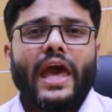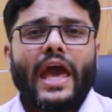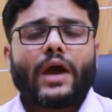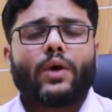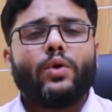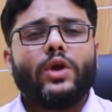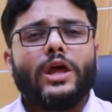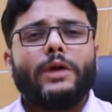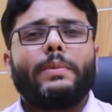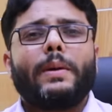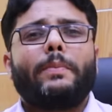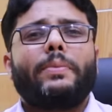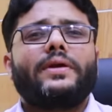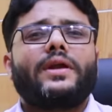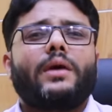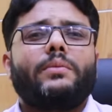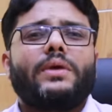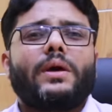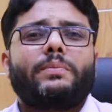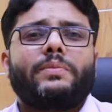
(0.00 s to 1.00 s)
এখন এই
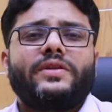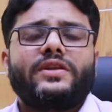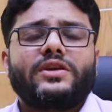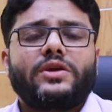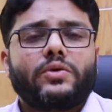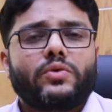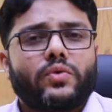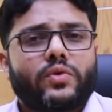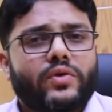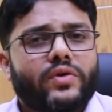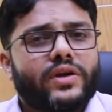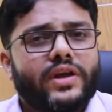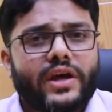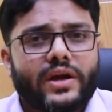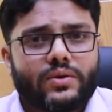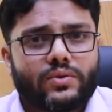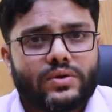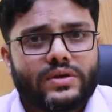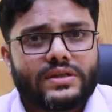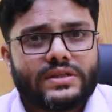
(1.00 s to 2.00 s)
ব্যাপারটা আমি আপনাদেরকে একটু
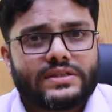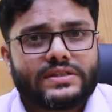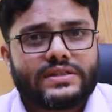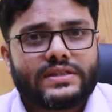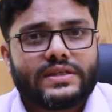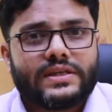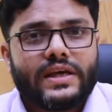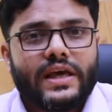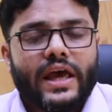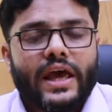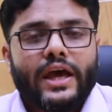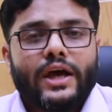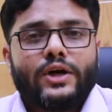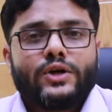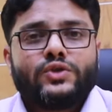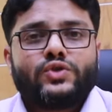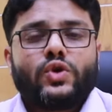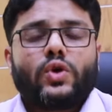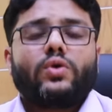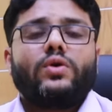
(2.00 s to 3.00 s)
ক্লিয়ার করে দিচ্ছি
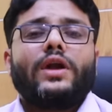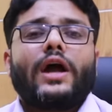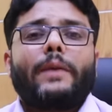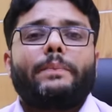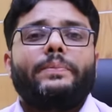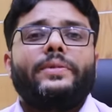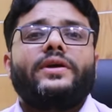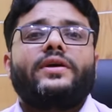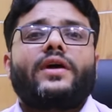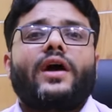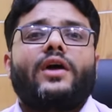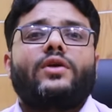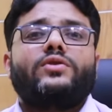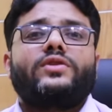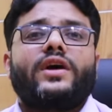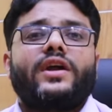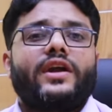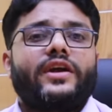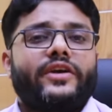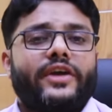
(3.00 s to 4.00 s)
যখন আপনি কারো
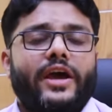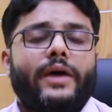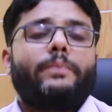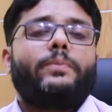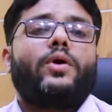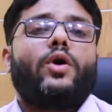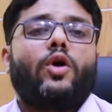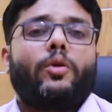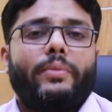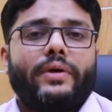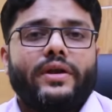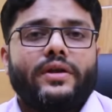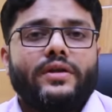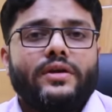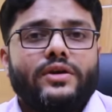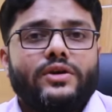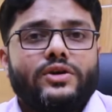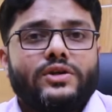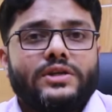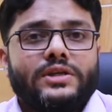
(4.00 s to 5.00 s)
দ্বারা র্যাপড হবেন
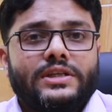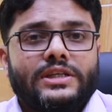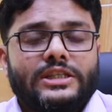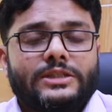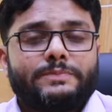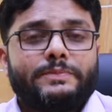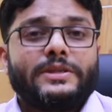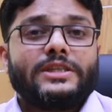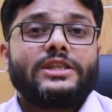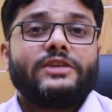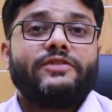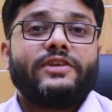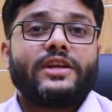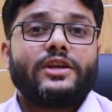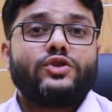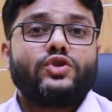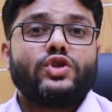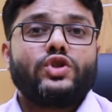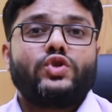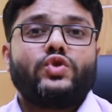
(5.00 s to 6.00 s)

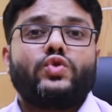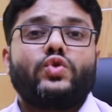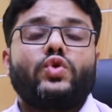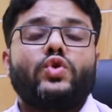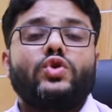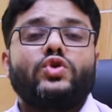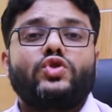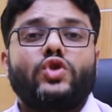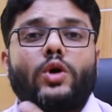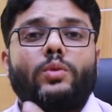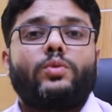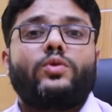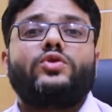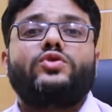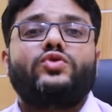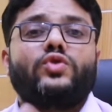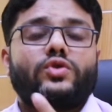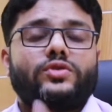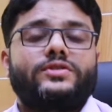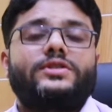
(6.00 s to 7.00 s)
স্পেসিফিকলি যদি জোর
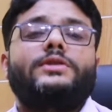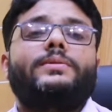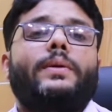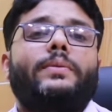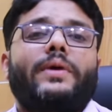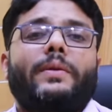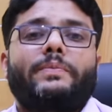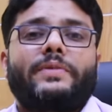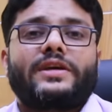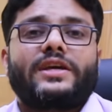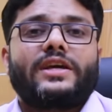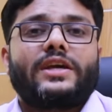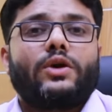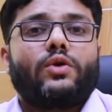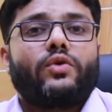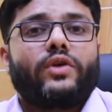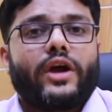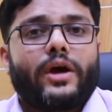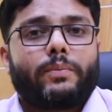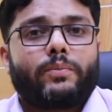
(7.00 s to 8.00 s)
জবরদস্তিভাবে আপনাকে
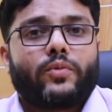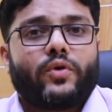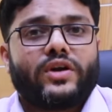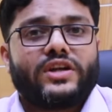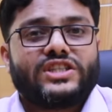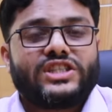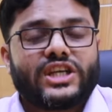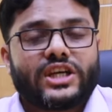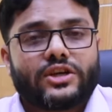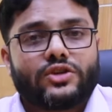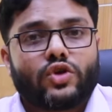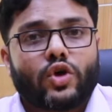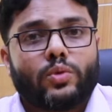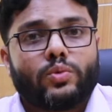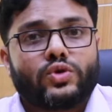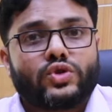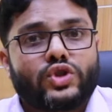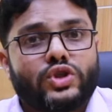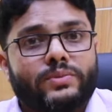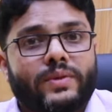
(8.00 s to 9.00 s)
কেউ র্যাপ করে সেক্ষেত্রে
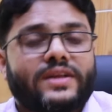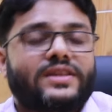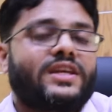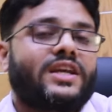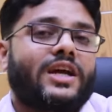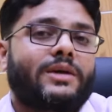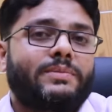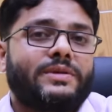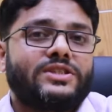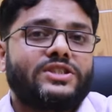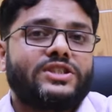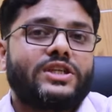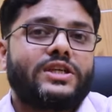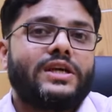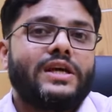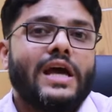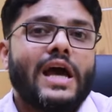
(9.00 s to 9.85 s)
অবশ্যই মাথায় রাখবেন যে